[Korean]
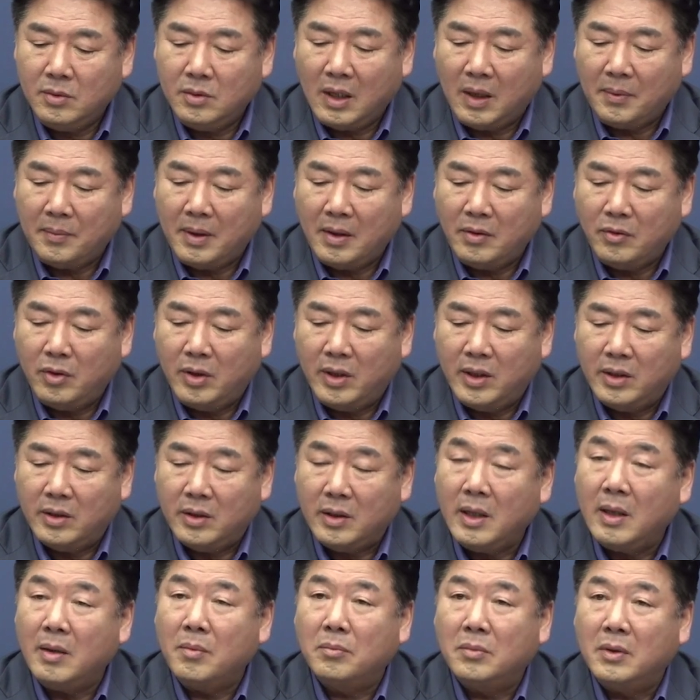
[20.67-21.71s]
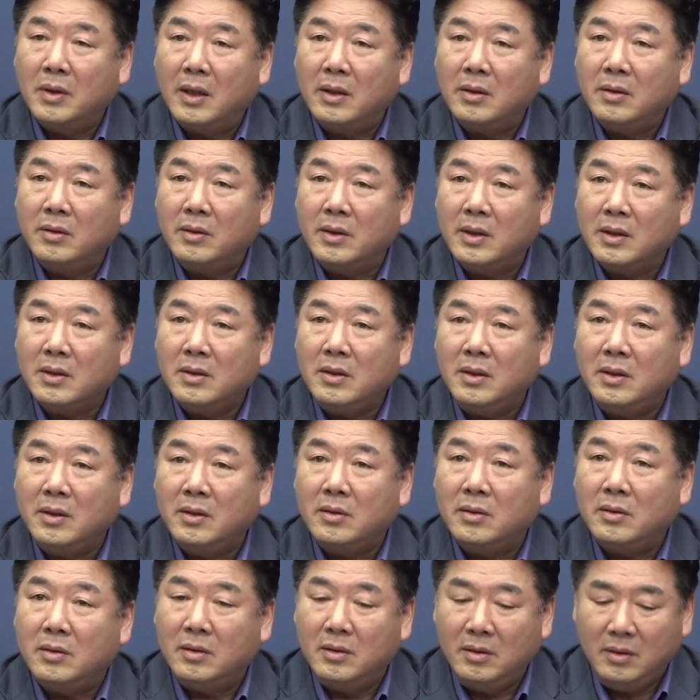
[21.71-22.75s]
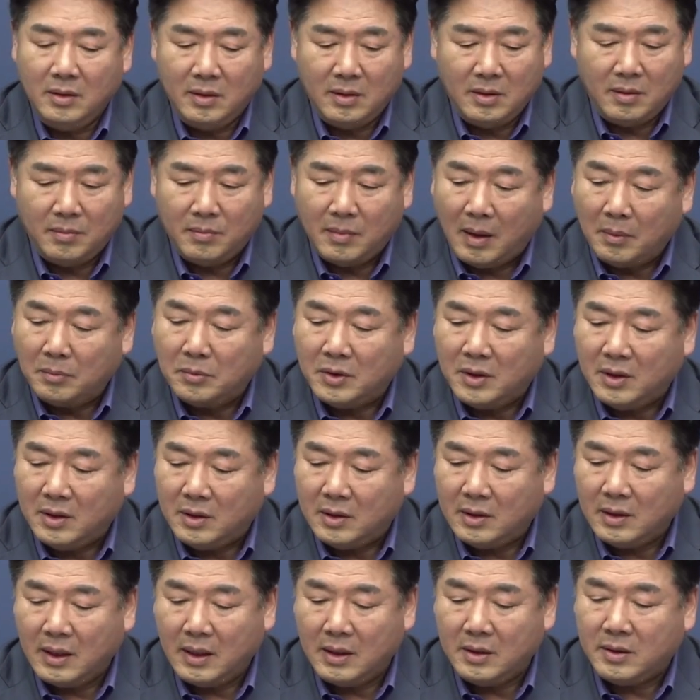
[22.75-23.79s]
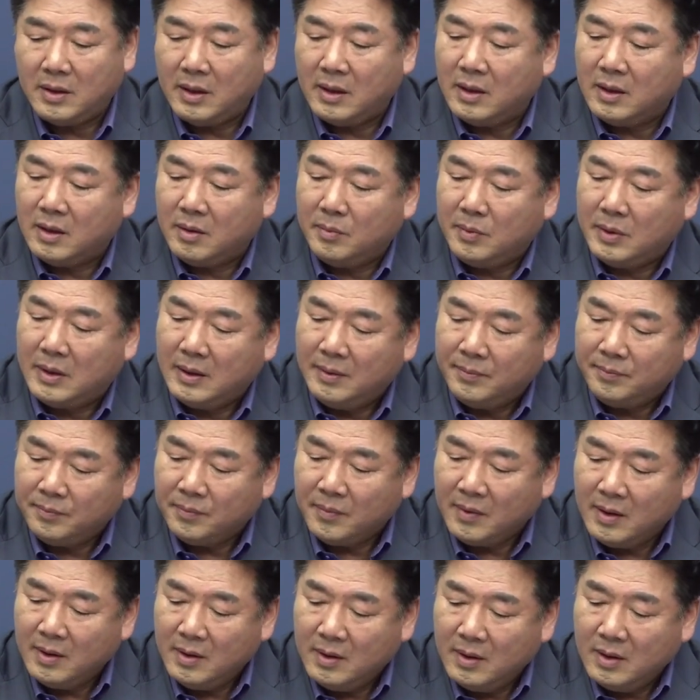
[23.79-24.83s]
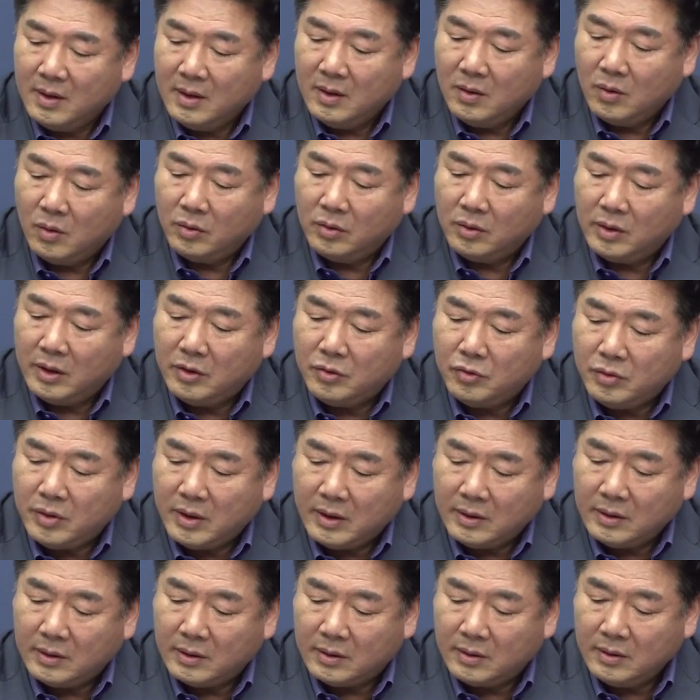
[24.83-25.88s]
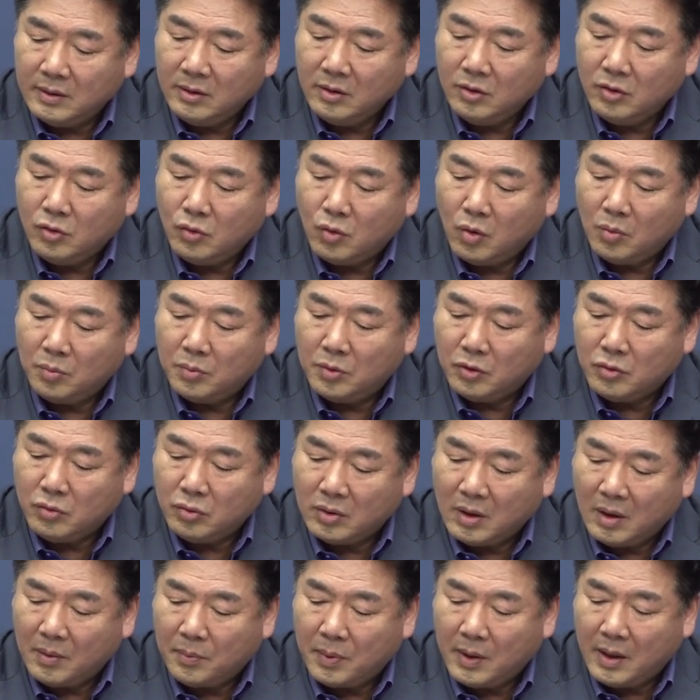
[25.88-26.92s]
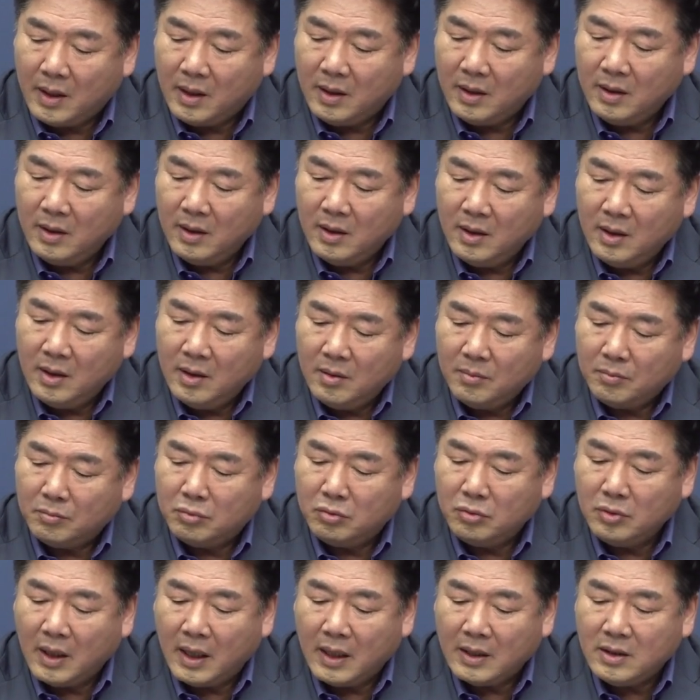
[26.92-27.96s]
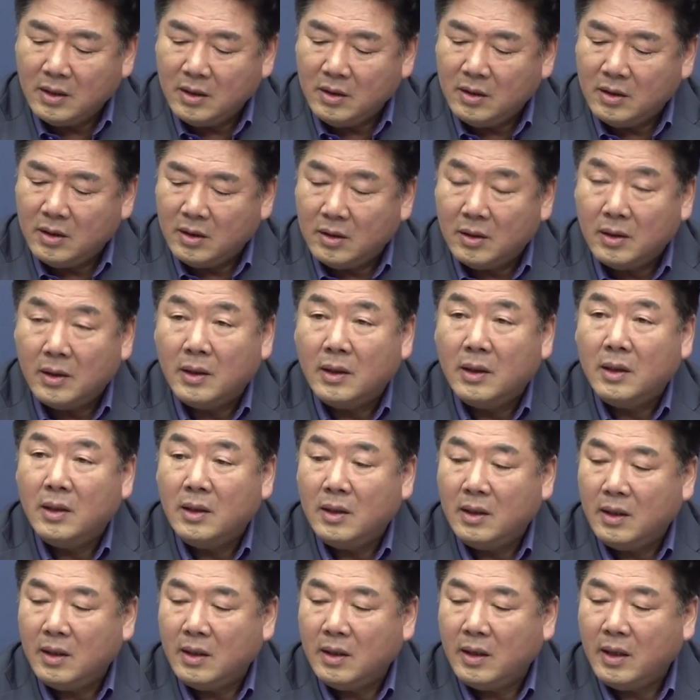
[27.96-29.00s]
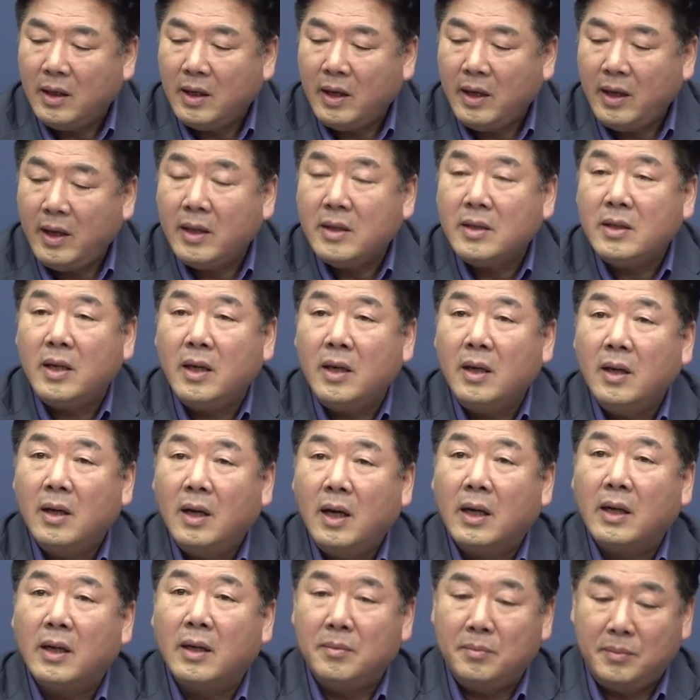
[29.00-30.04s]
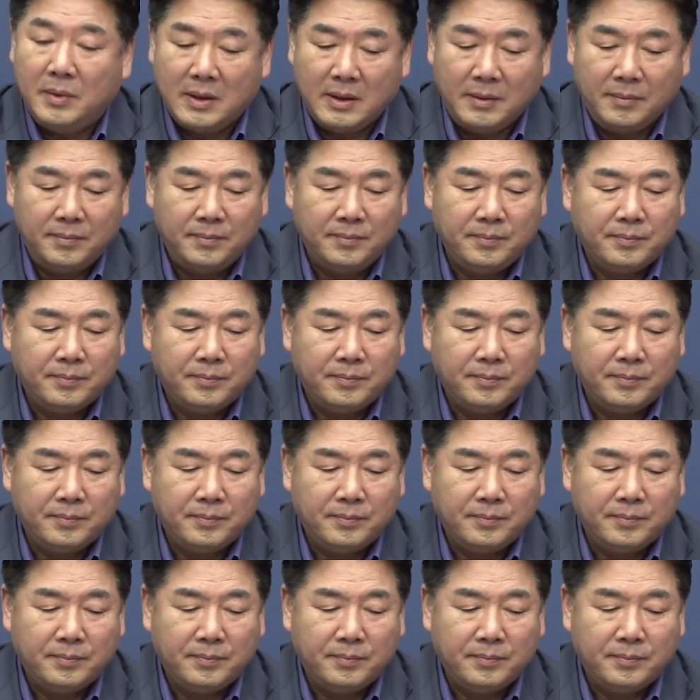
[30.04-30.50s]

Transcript: 좌파와의 문화전쟁 시리즈를 예, 마무리할 생각입니다. 오늘의 주제는 종북 주사파 문화진지를 해체하라입니다.